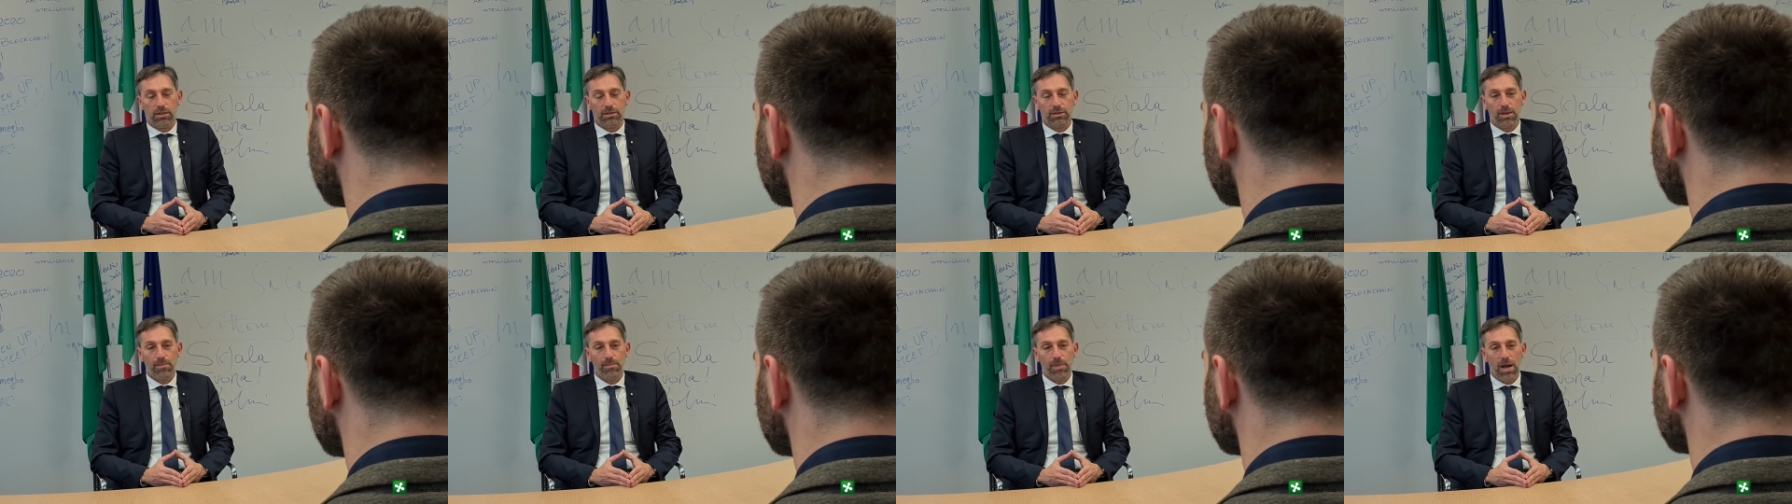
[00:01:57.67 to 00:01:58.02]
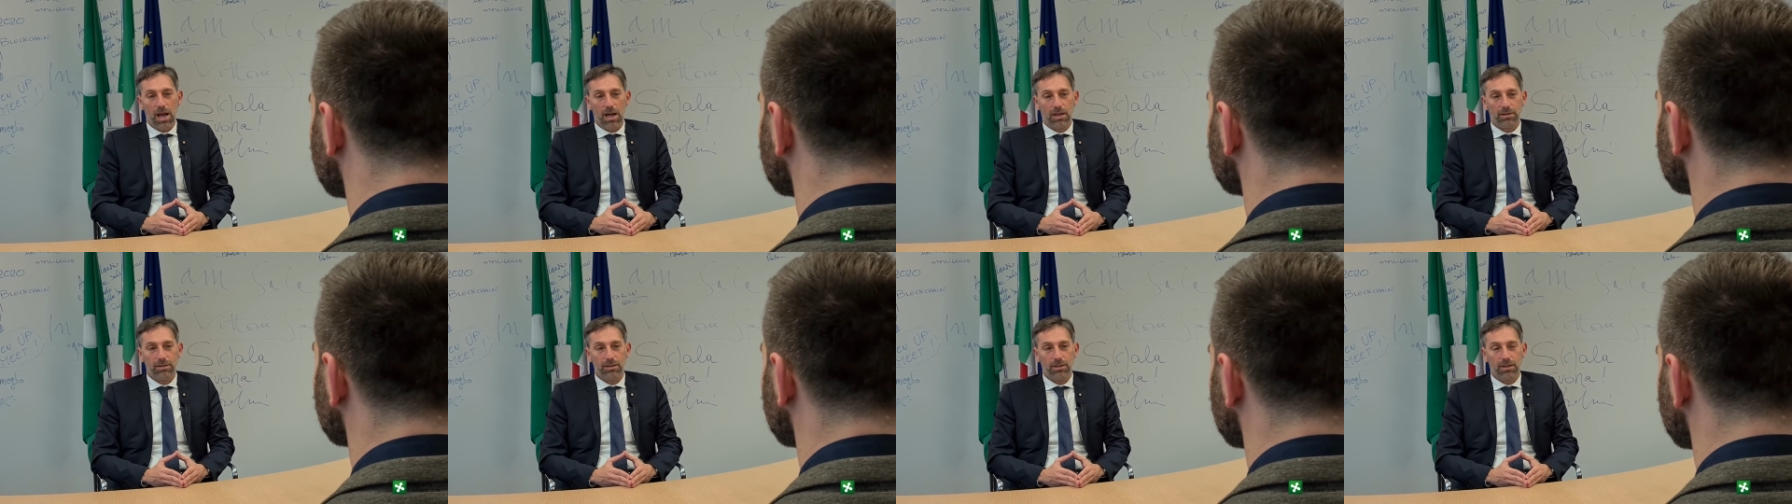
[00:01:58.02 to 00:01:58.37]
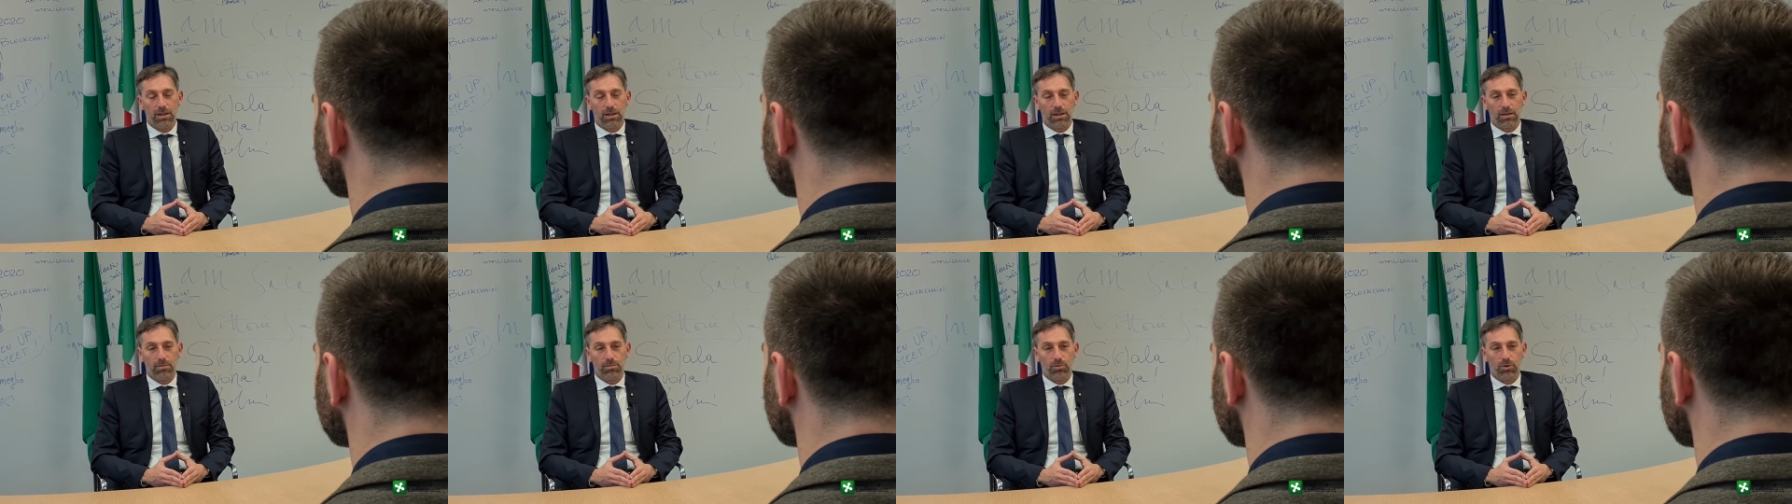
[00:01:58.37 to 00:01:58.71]
tematiche
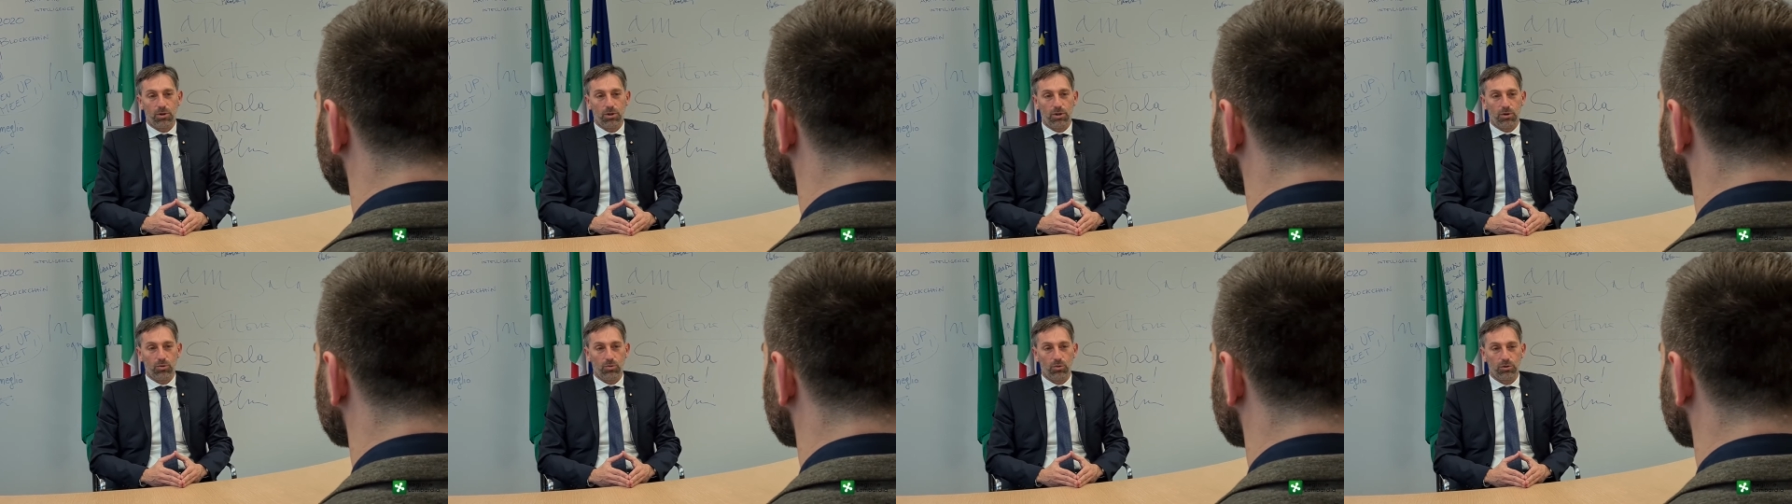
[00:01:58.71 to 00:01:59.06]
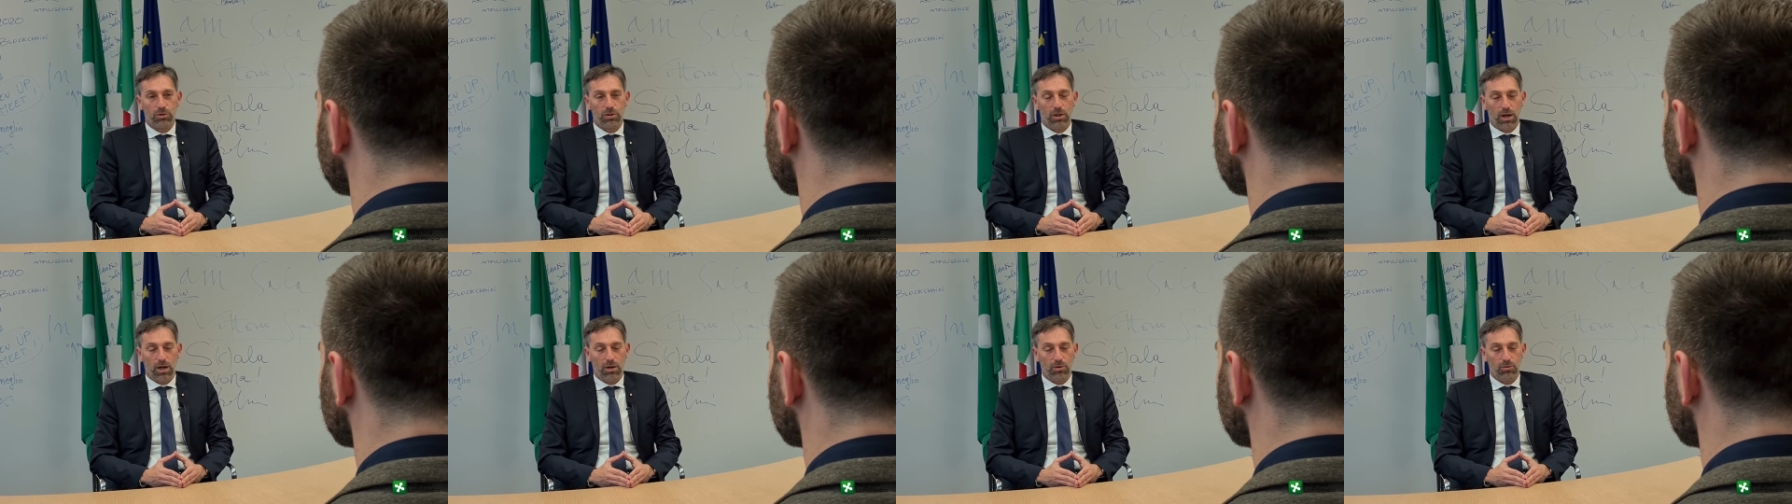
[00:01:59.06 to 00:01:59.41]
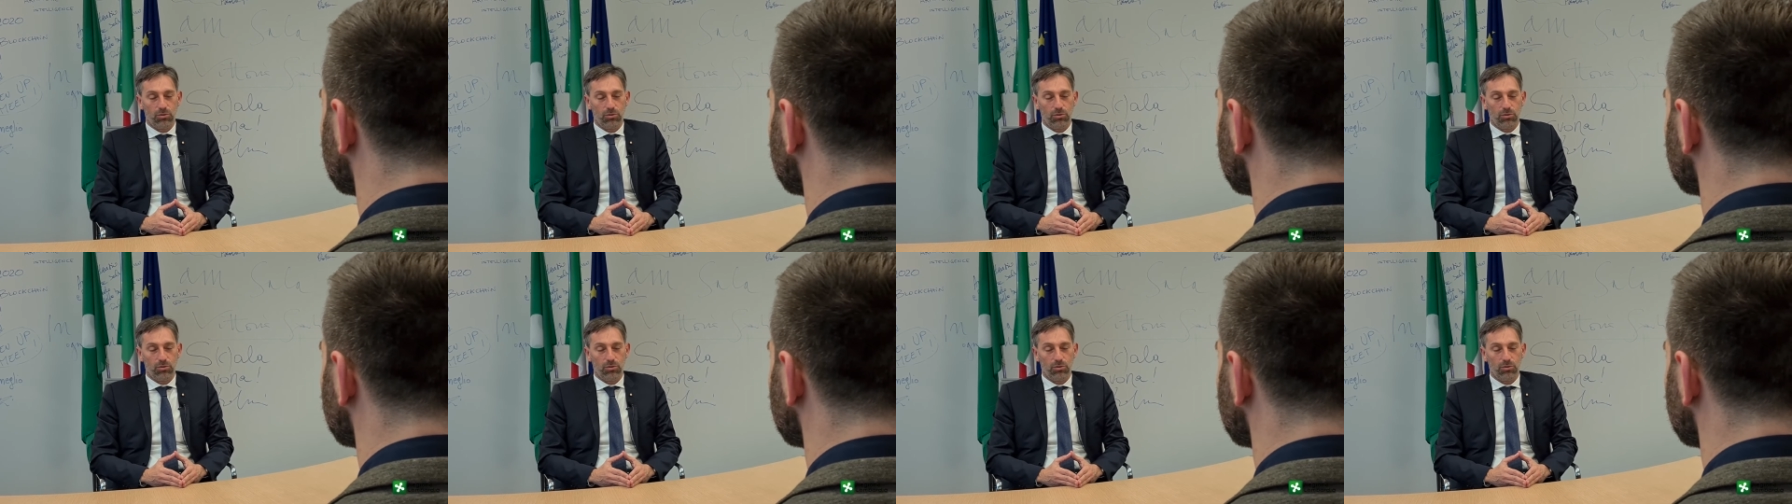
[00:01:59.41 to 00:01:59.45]
che poi ruoteranno